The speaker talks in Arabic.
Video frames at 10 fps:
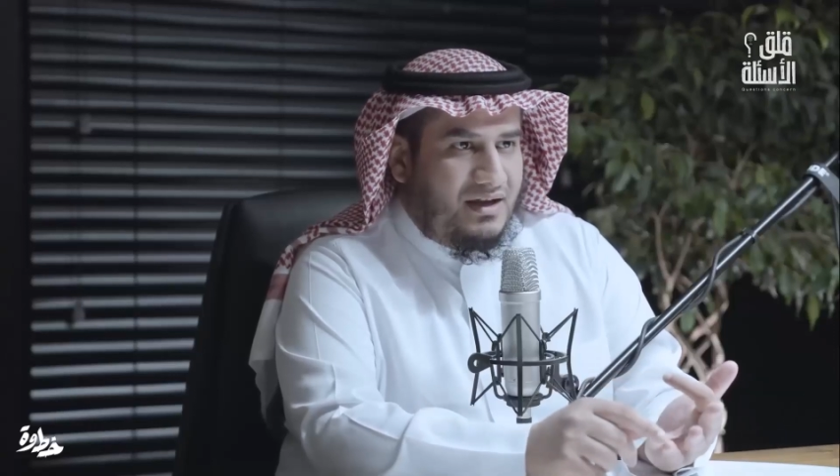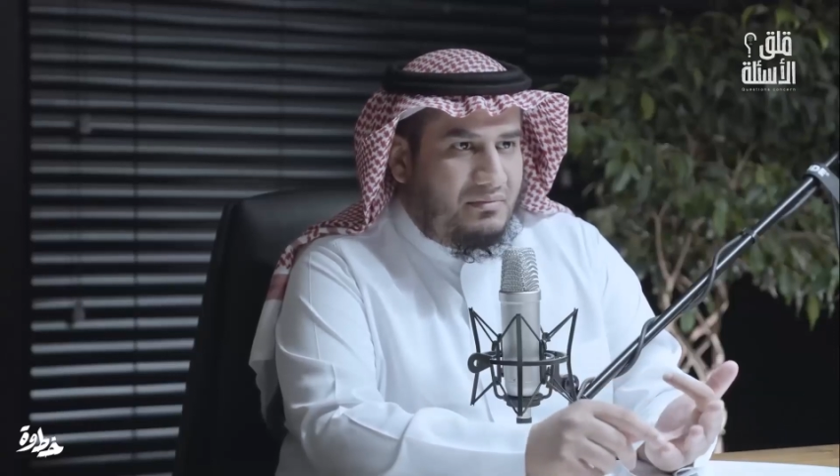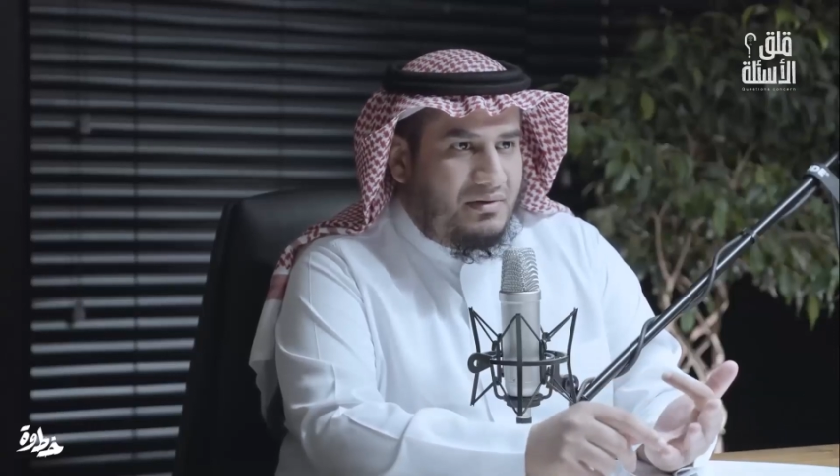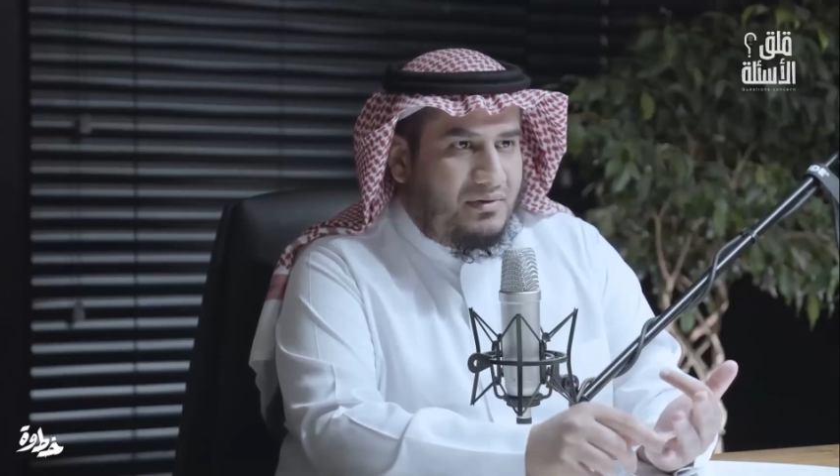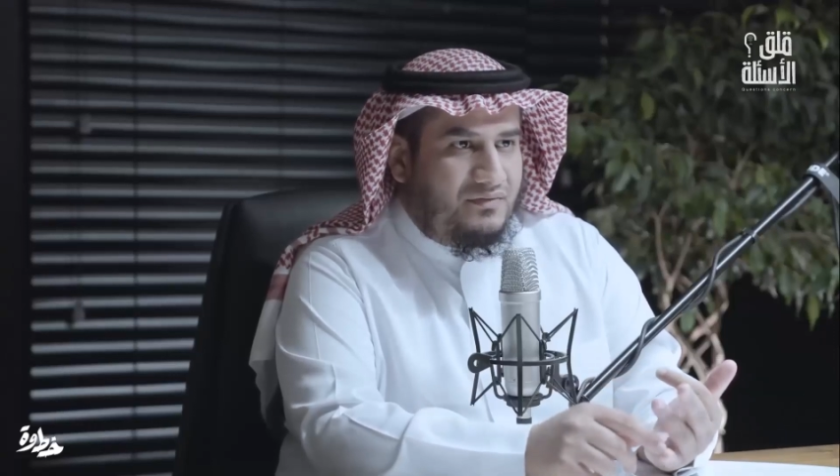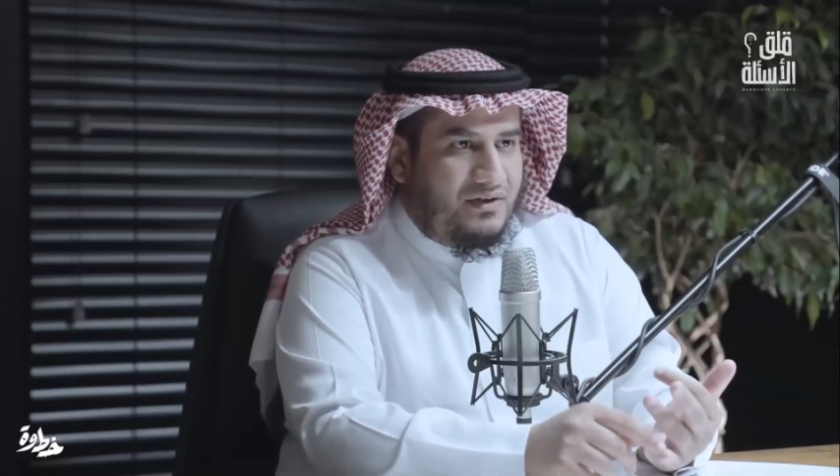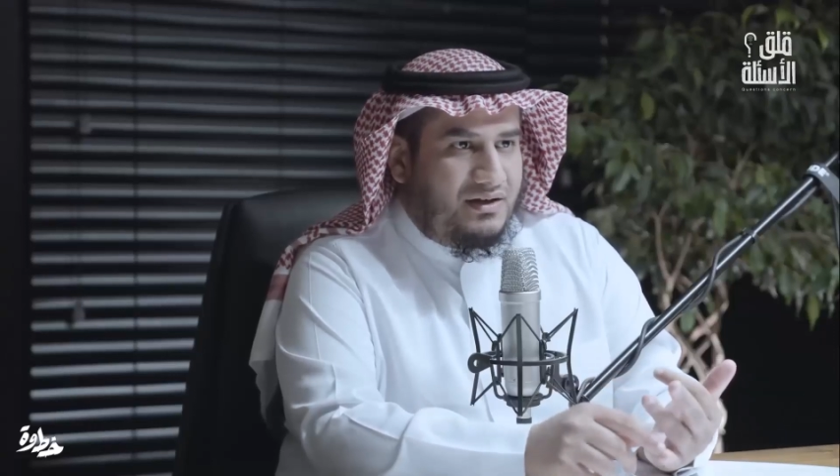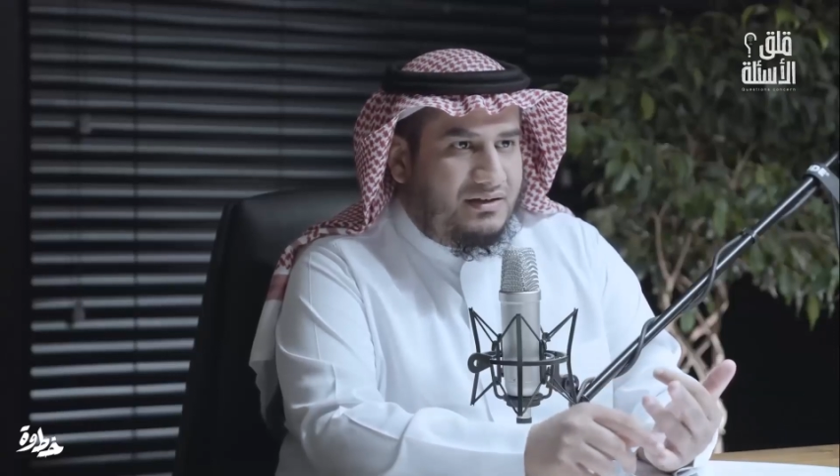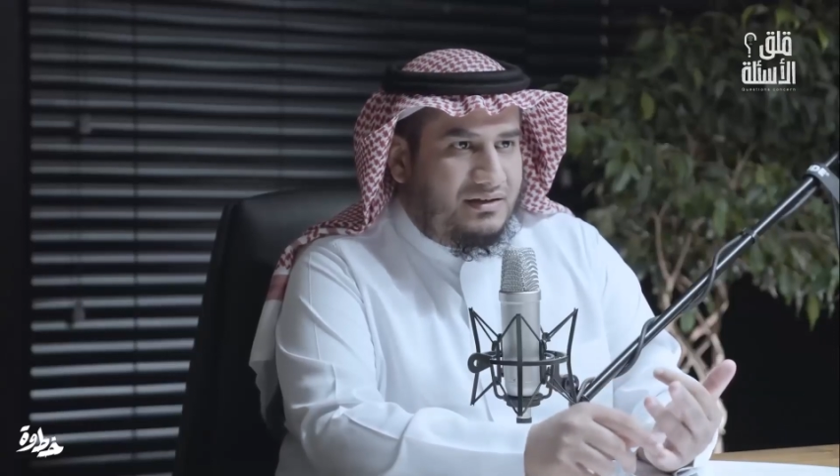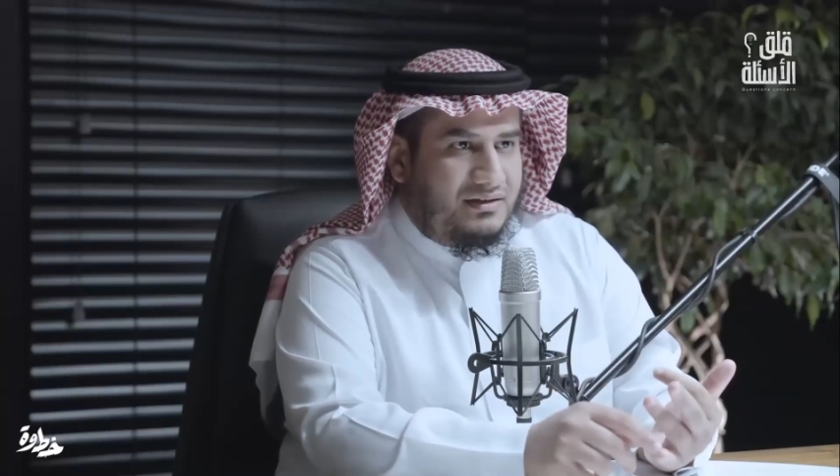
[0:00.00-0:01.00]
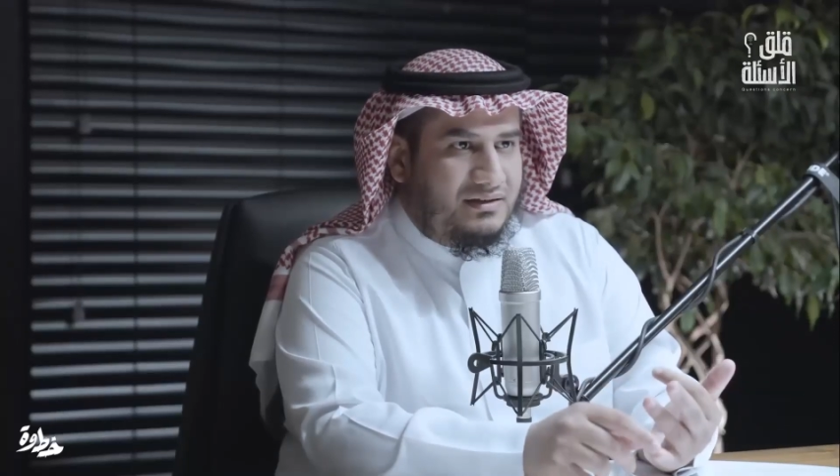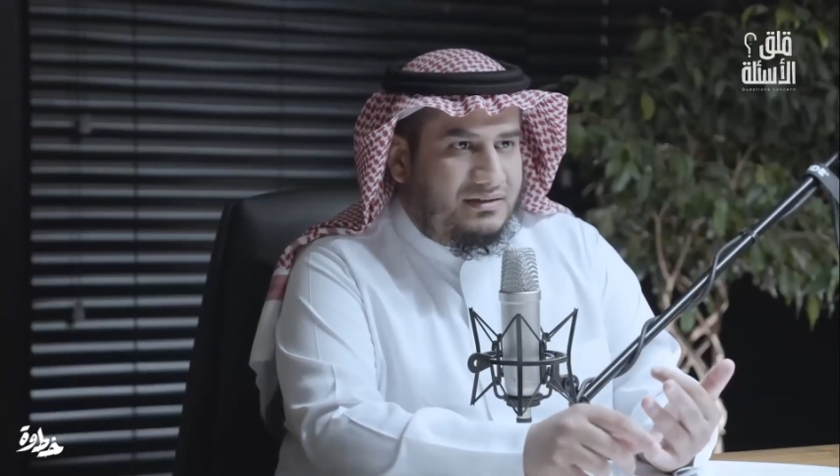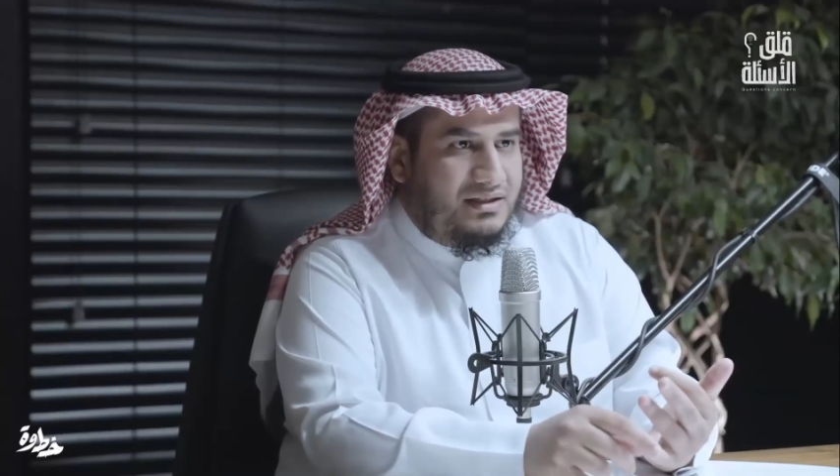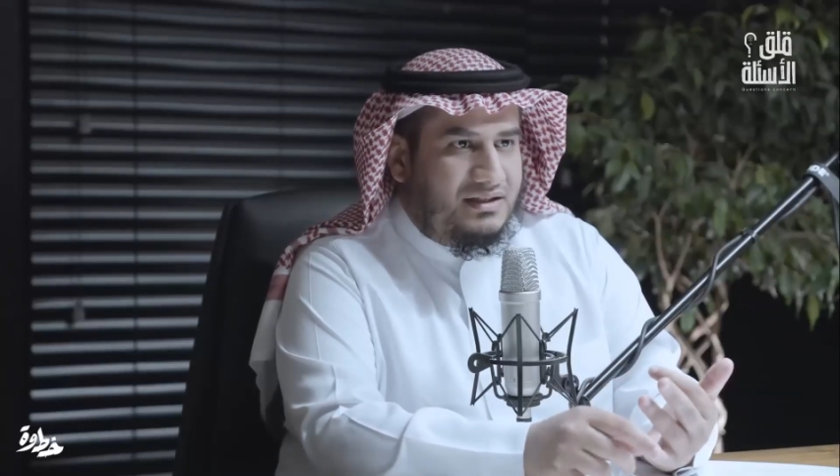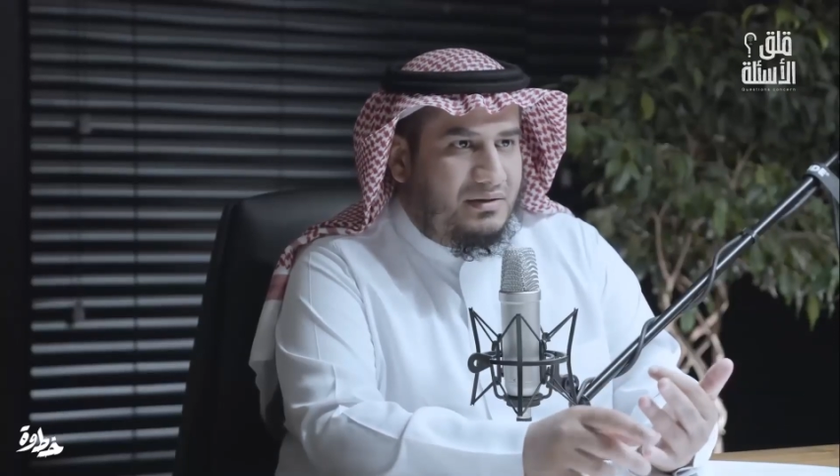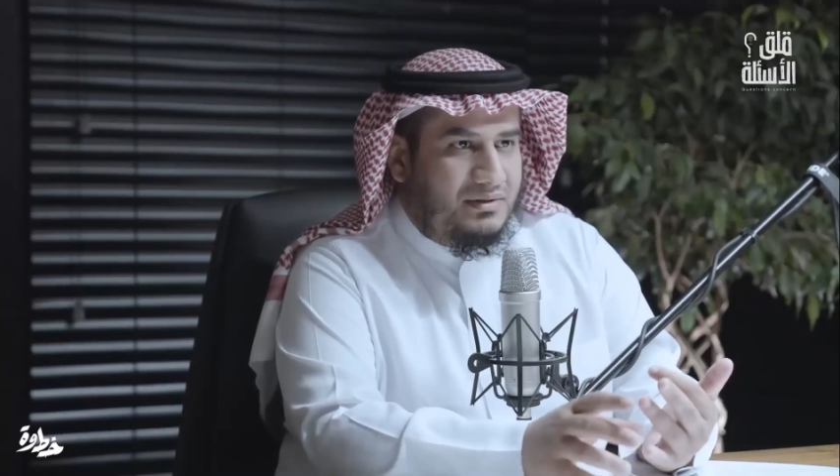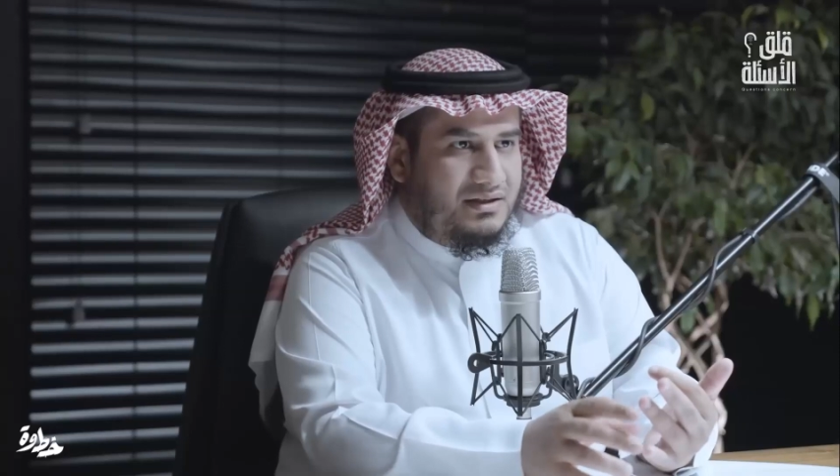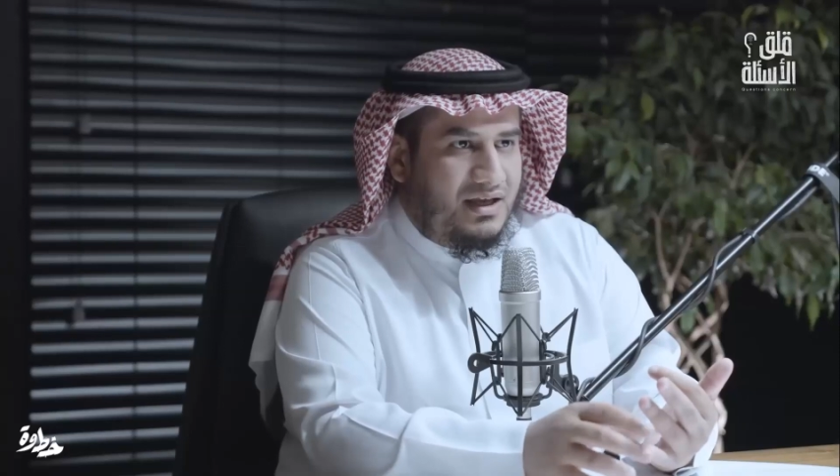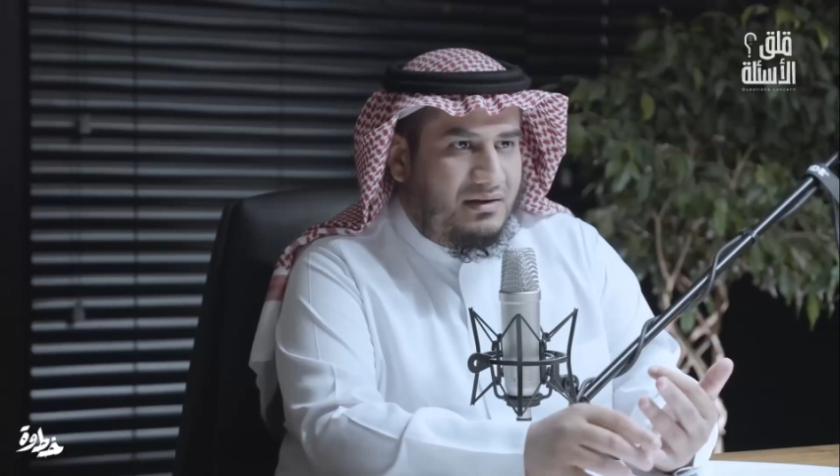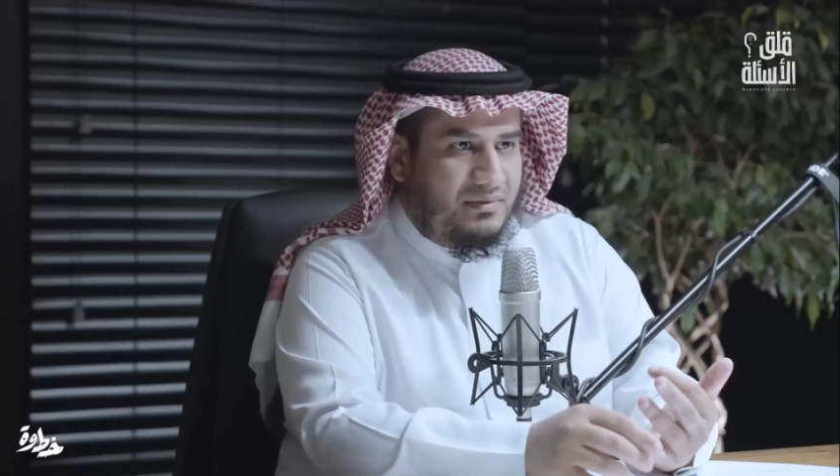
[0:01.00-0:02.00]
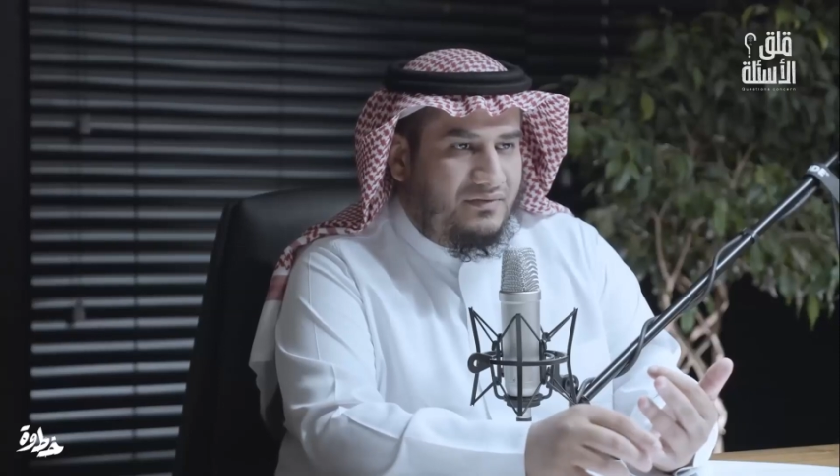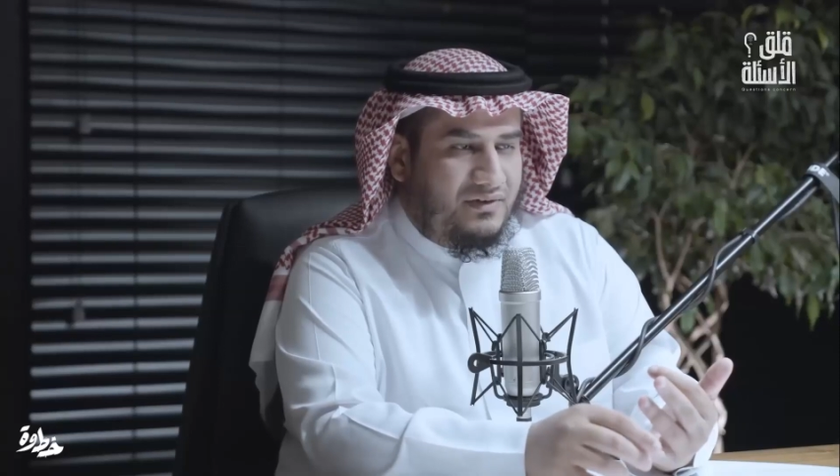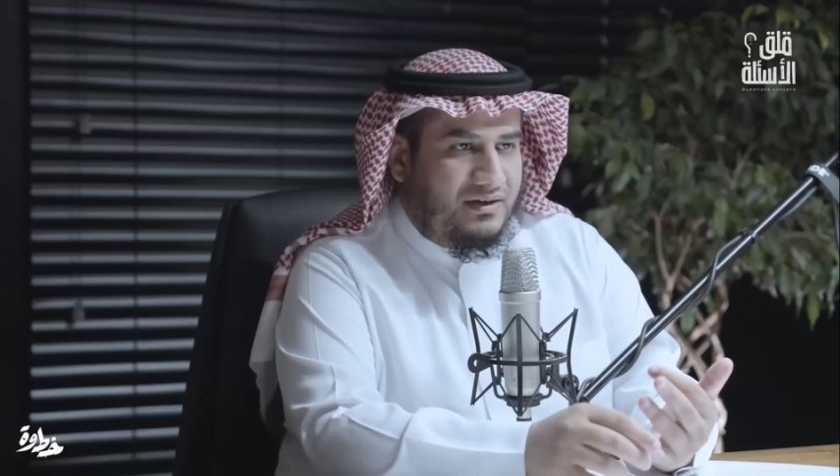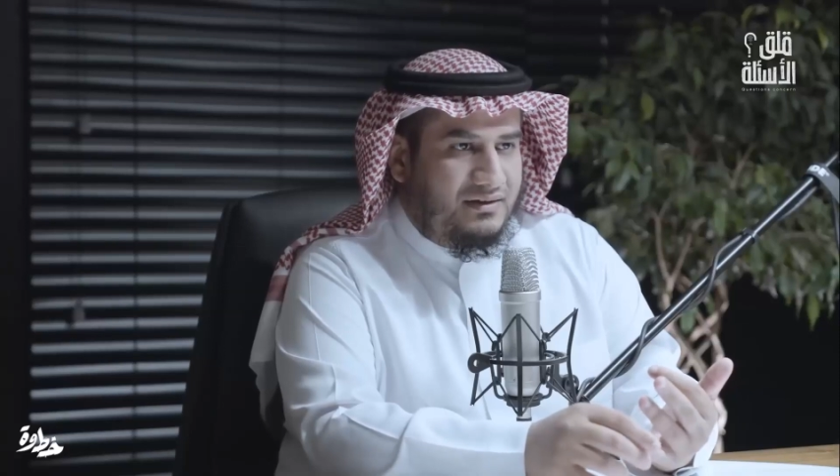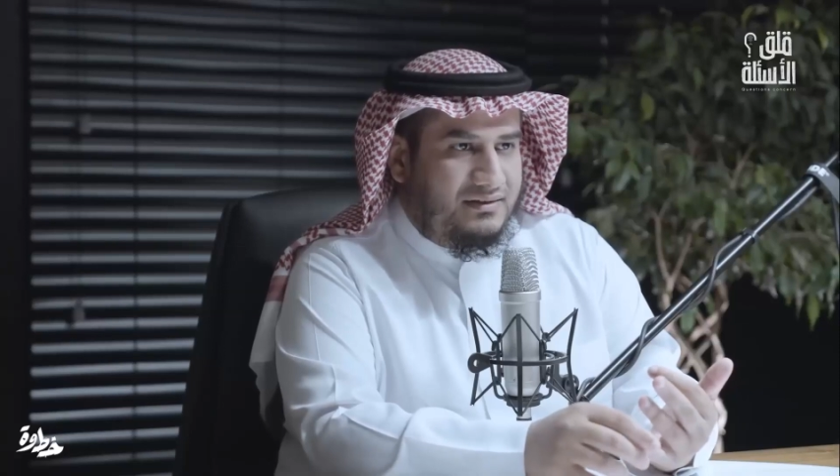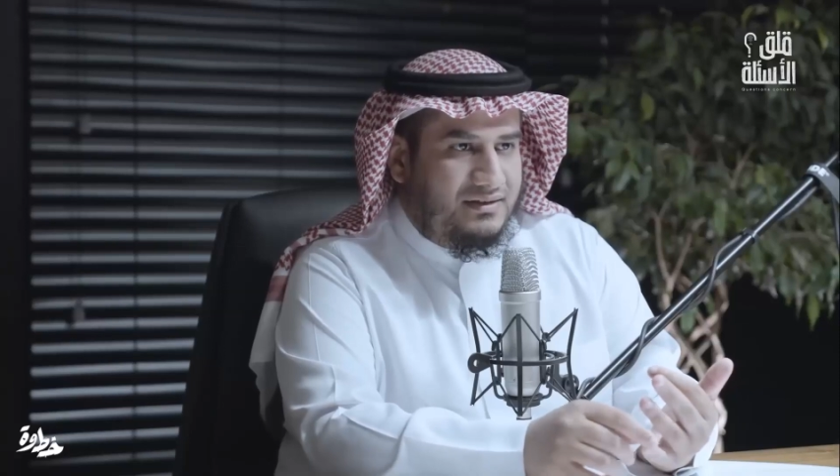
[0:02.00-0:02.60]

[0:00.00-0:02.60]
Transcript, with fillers: اما المنفعه آه، تنتهي بانتهاء المنفعه